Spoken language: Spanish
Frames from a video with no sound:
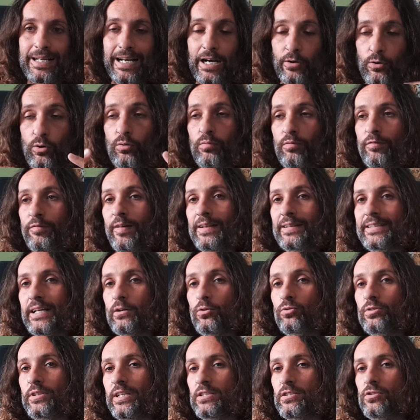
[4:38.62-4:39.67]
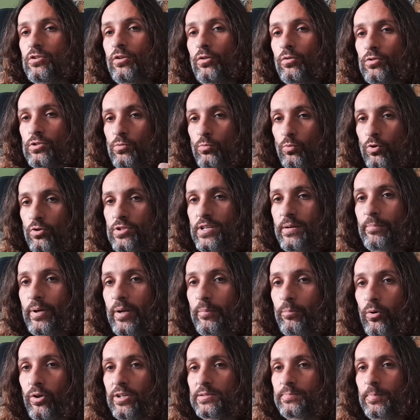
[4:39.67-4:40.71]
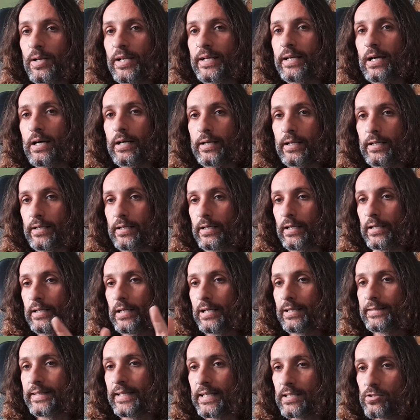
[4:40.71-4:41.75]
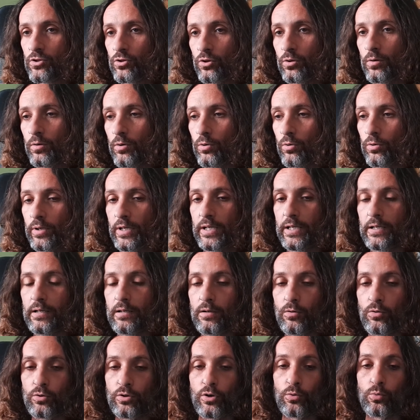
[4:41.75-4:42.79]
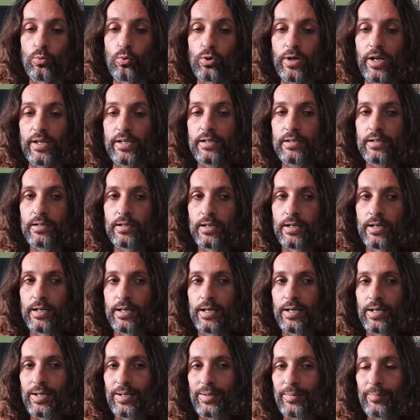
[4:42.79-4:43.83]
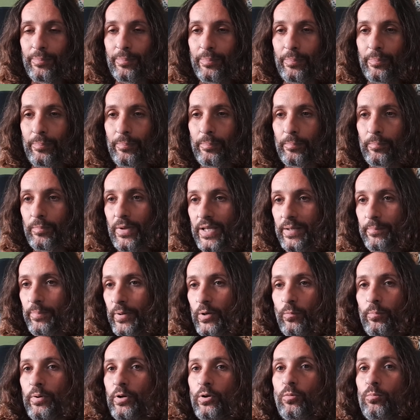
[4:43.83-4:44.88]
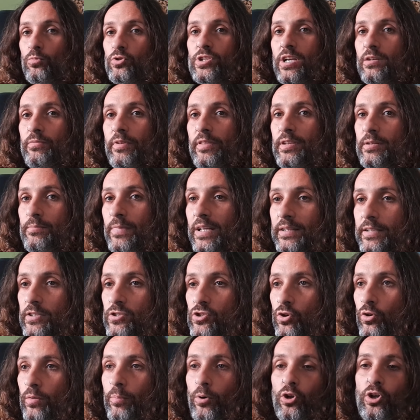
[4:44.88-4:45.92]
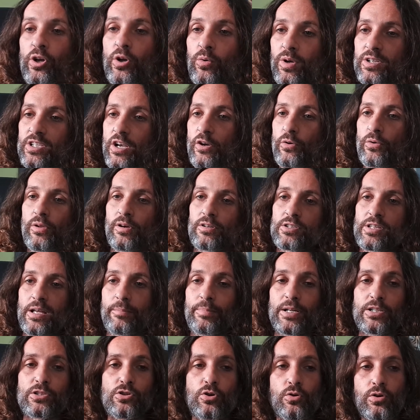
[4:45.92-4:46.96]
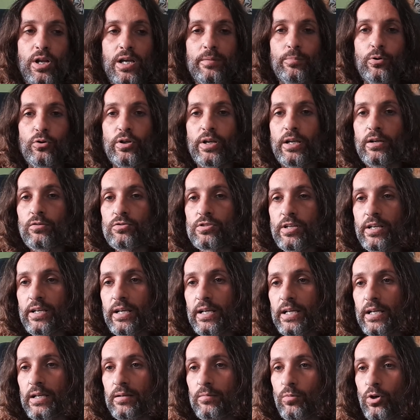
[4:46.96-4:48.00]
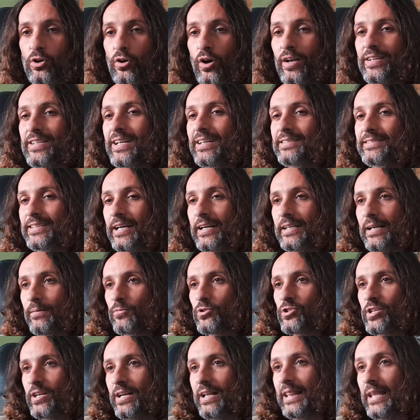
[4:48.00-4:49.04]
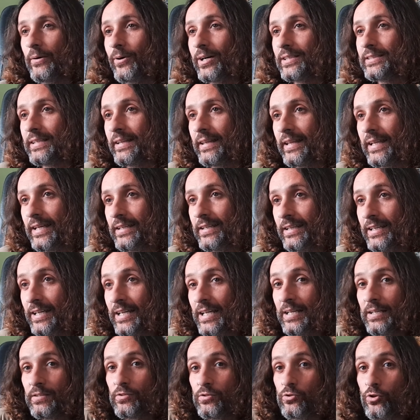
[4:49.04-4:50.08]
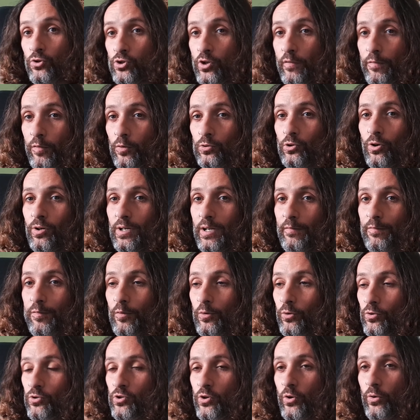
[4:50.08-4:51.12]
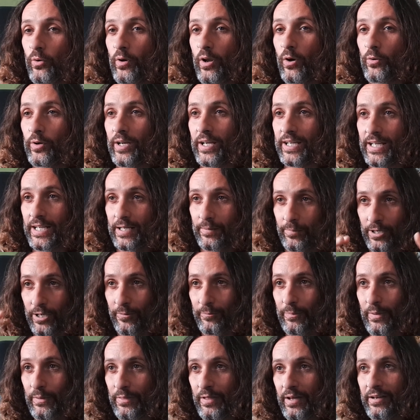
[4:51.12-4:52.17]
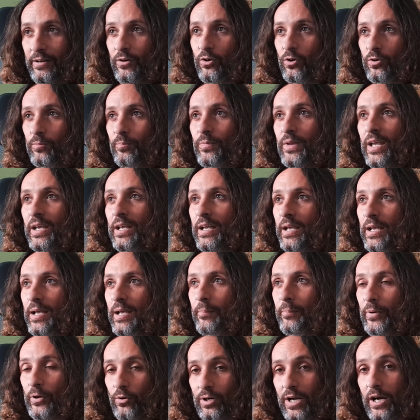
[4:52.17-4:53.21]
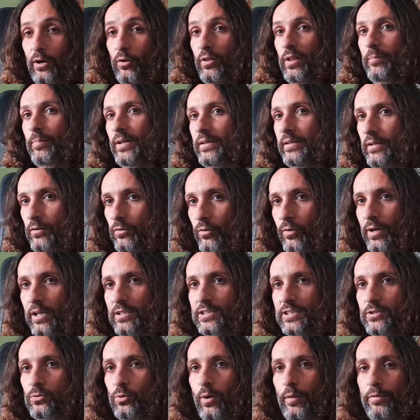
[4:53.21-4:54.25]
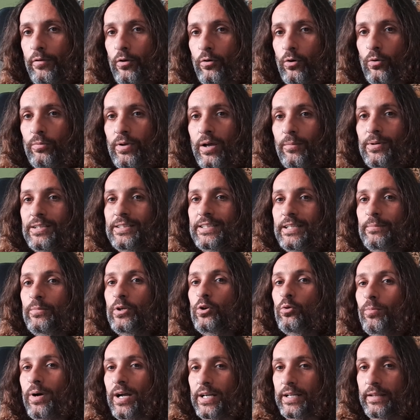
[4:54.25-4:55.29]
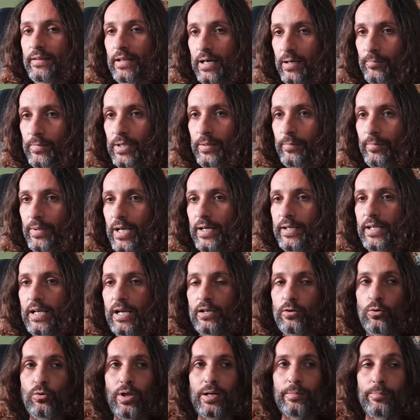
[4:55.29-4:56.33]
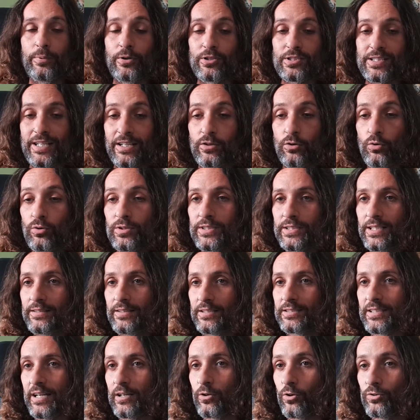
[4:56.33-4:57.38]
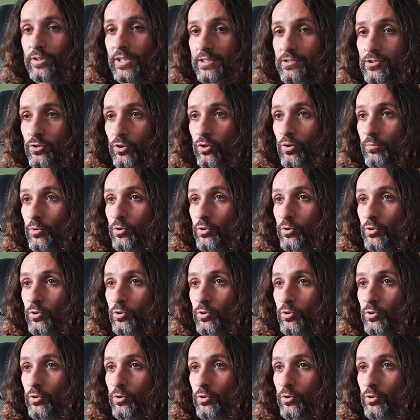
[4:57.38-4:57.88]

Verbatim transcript: Claro, falta contexto, ¿no? Uno siempre puede explicar en, el texto lo que, lo que ocurre allí, pero, pero muchas veces me han dicho, ¿y por qué no has ayudado a esta persona? ¿Y por qué no sé qué? Bueno, ahí ya entraríamos en el debate de, yo soy fotógrafo, no soy una ONG, para empezar, ¿no? Pero claro, dependiendo de la situación, obviamente mi humanidad me, me, haría ayudar, pero es que no entiendes el contexto.